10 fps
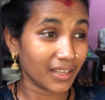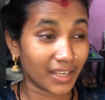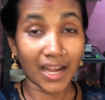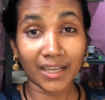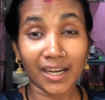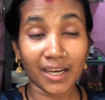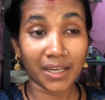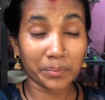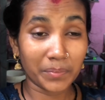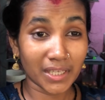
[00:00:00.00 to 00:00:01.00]
क्या क्या
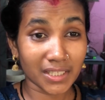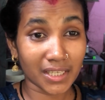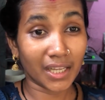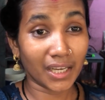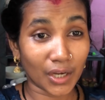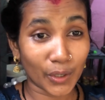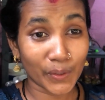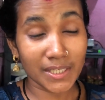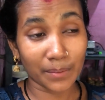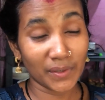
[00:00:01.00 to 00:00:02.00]
करे पीस करे
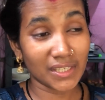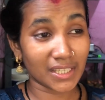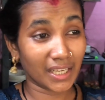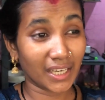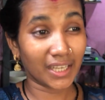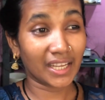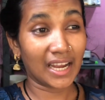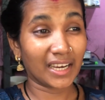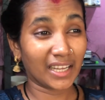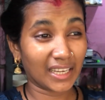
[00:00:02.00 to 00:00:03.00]
कौन सा पीस करे
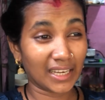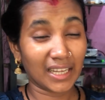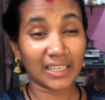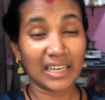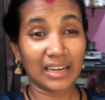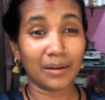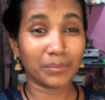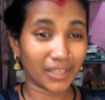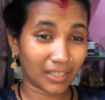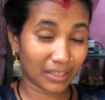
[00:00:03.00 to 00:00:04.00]
क्या करे घर का काम
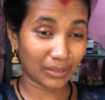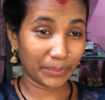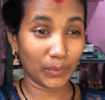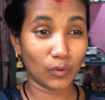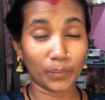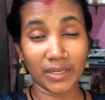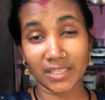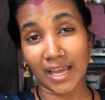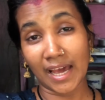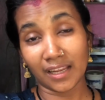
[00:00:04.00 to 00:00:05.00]
करे ऊपर
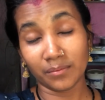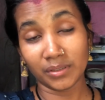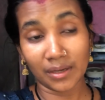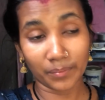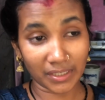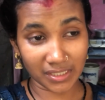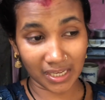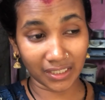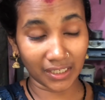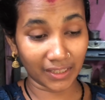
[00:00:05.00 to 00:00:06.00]
से आ रहे भी है
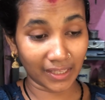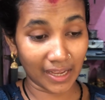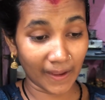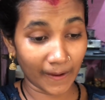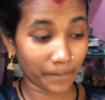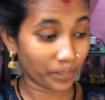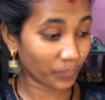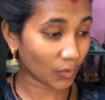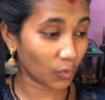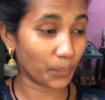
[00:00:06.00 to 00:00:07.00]
परेशान करता है
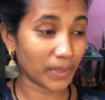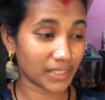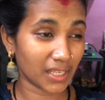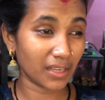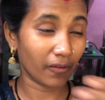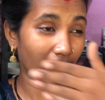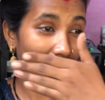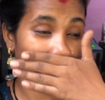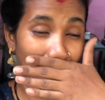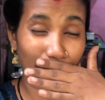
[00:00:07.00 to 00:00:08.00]
ऊपर से
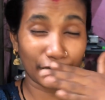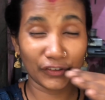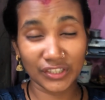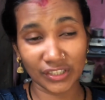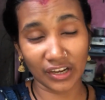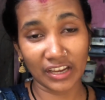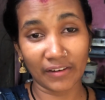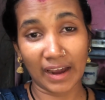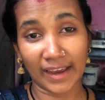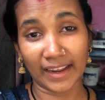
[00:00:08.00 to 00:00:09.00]
वायर काटो ये
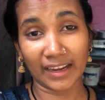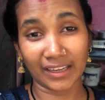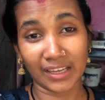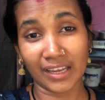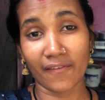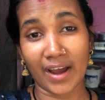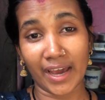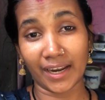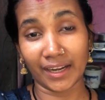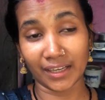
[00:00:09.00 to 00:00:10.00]
वायर आ गया ये
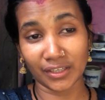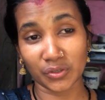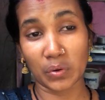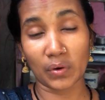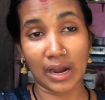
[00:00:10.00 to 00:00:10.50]
वायर आ गया इसको